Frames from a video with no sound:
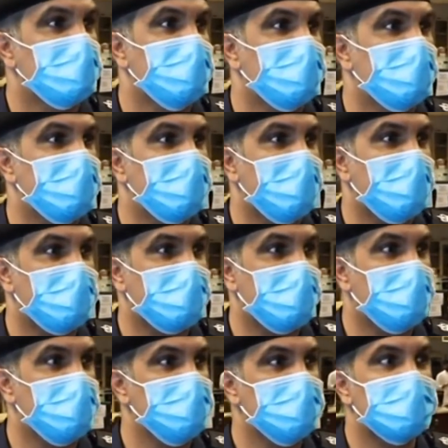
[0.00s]
تنفيذ
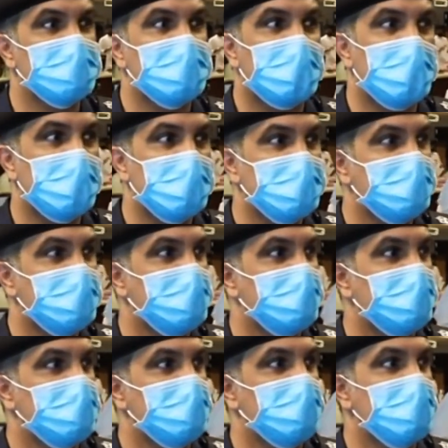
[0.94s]
الأحكام زائد
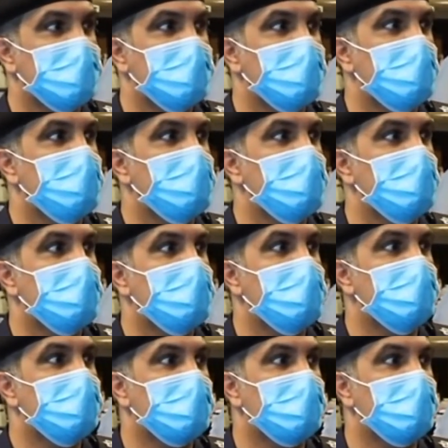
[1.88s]
آه،